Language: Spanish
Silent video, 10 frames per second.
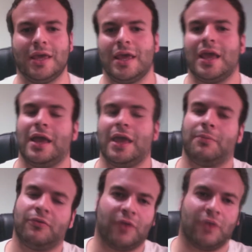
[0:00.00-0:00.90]
Eh,
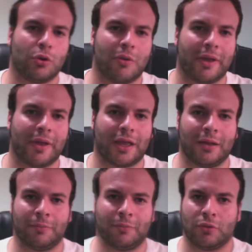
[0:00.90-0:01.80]
fue la última vez
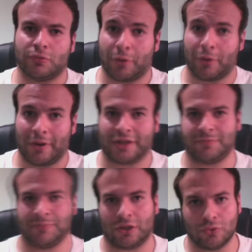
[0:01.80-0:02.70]
que pudimos probar
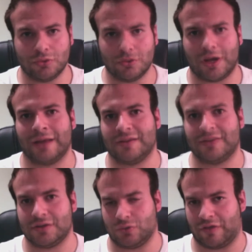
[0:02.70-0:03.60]
Splatoon
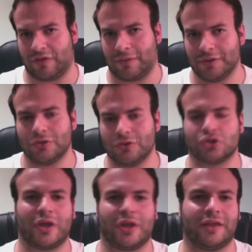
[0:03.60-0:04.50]
antes de su lanzamiento,
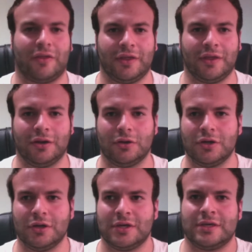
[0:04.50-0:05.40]
eso hay que decirlo.
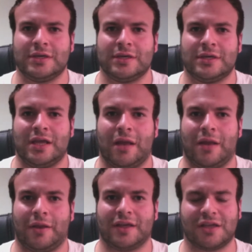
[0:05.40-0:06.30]
Y la
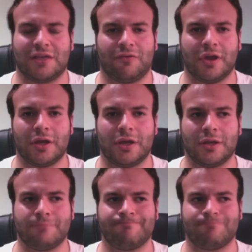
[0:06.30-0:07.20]
verdad es que
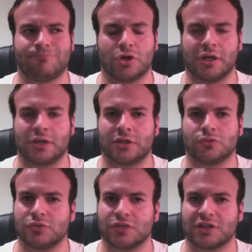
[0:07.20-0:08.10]
fue pues
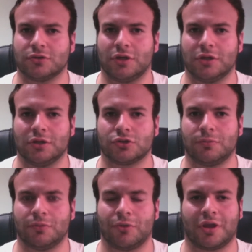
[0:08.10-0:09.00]
un chasco, tíos,
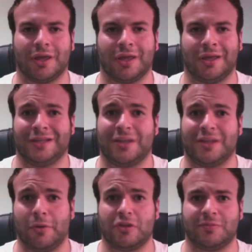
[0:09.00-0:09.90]
porque el
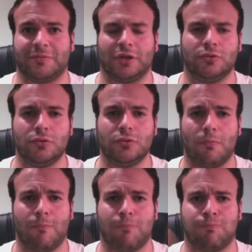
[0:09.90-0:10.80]
servidor de Splatoon
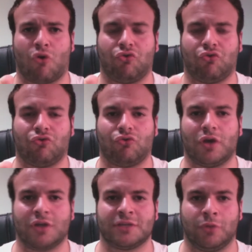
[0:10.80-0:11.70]

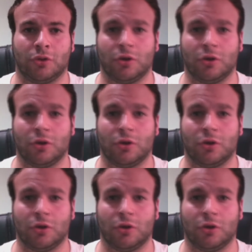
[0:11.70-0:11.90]
explotó.